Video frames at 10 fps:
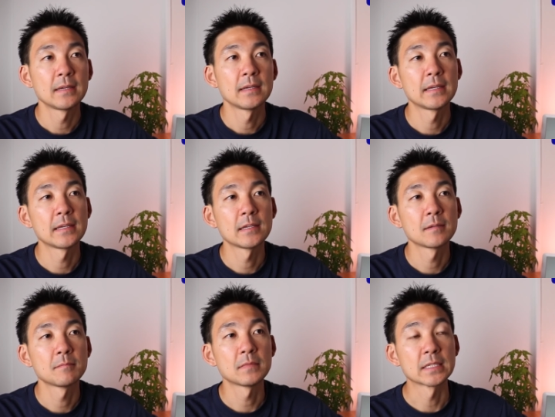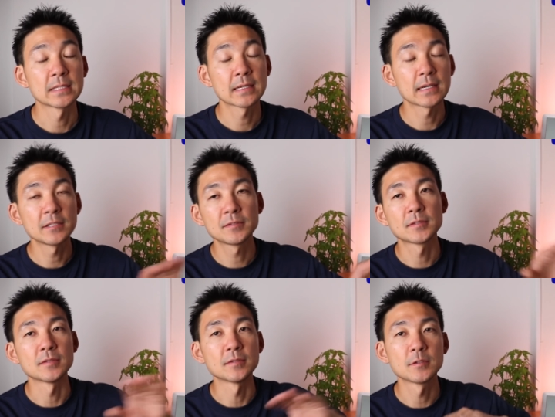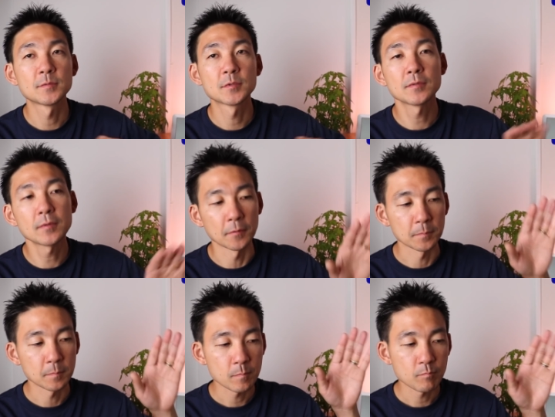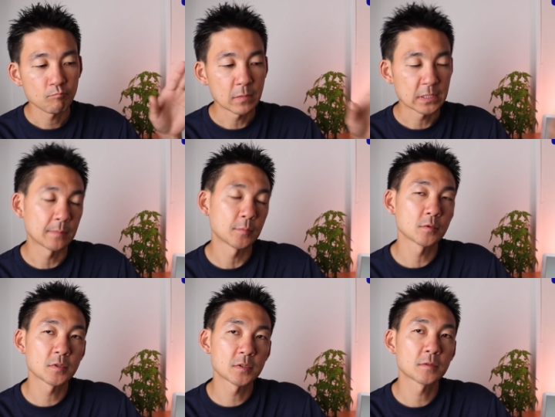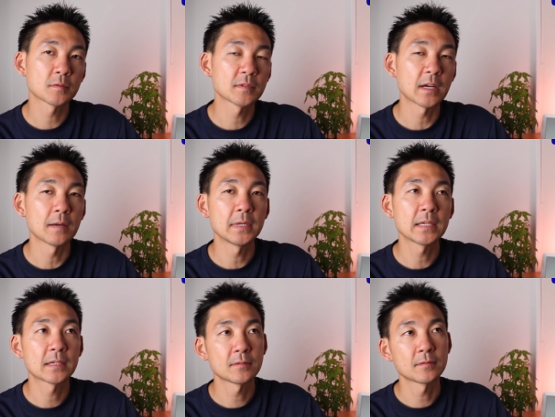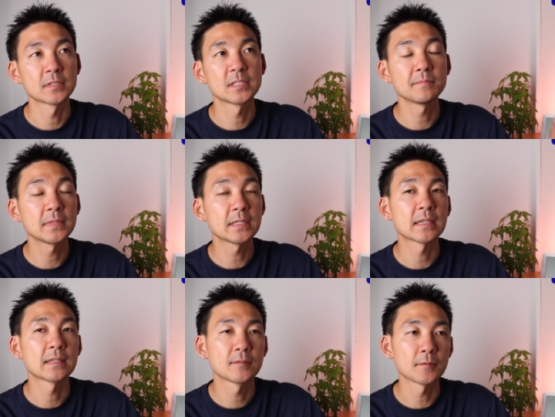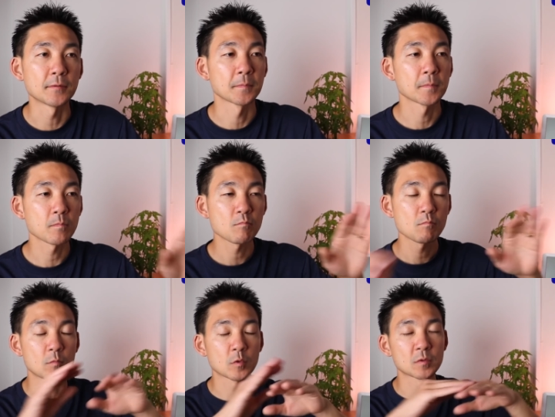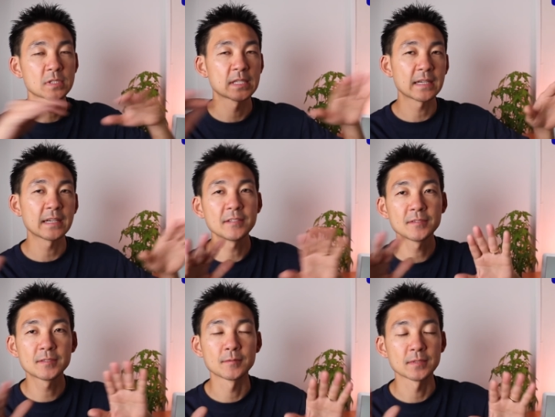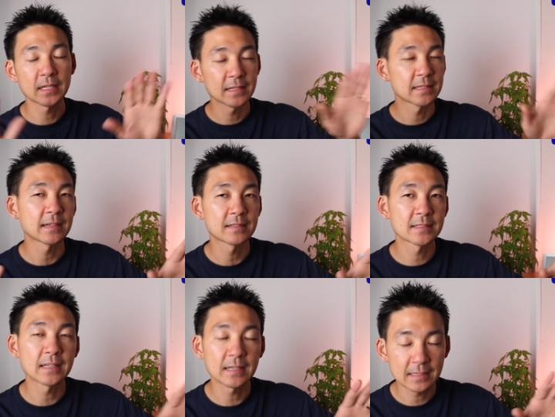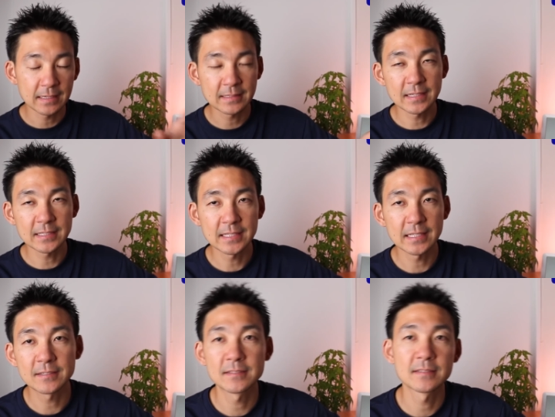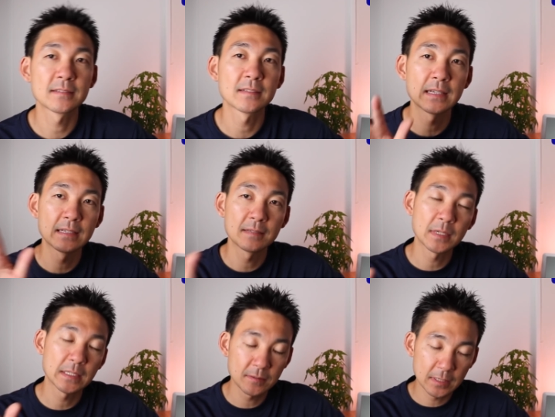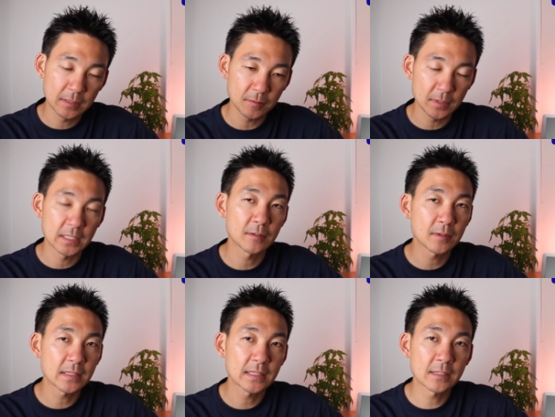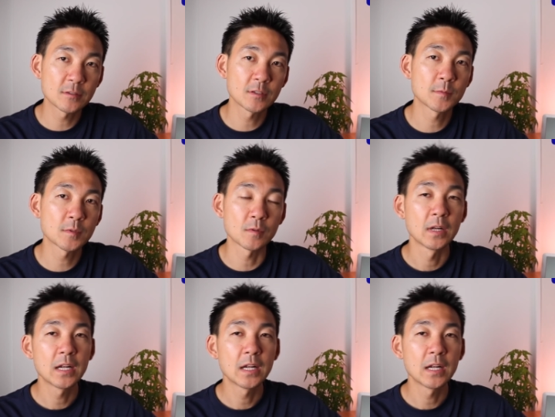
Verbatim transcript: 世界流通っていうものを、サポートすることがアメリカの人民元のこの世界流通をさらに拡大していく、いろんなところに広がっていくっていうもの